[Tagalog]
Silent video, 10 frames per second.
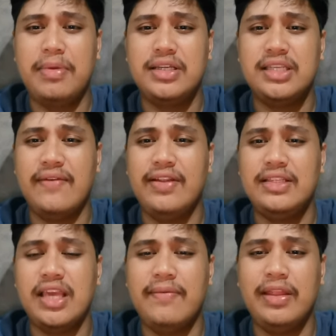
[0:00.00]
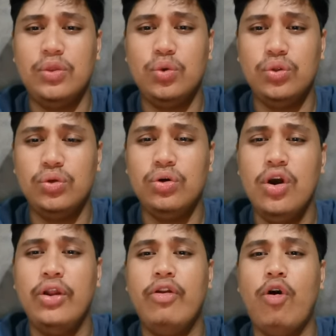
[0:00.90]

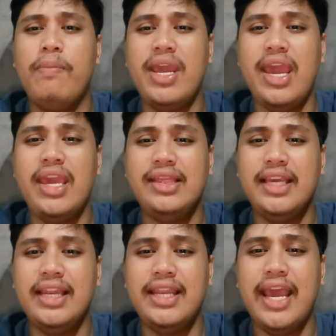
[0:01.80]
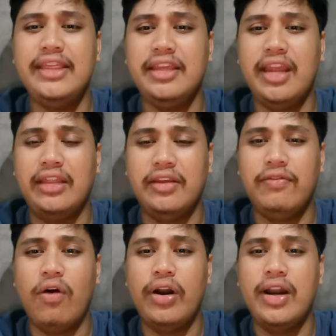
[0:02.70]
7722 noong May 18,
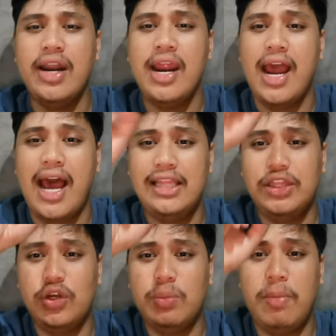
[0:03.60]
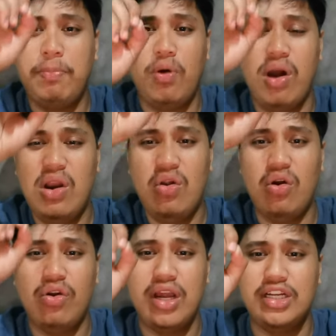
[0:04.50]
1994. At ito naman po ang
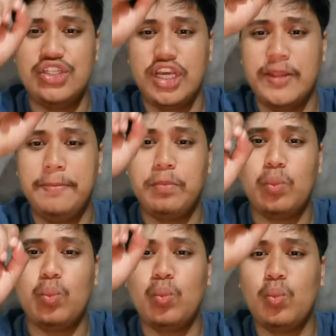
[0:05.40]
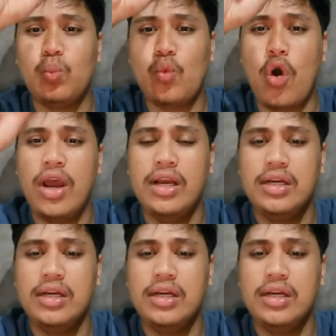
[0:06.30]
logo ng CHED. Mwah!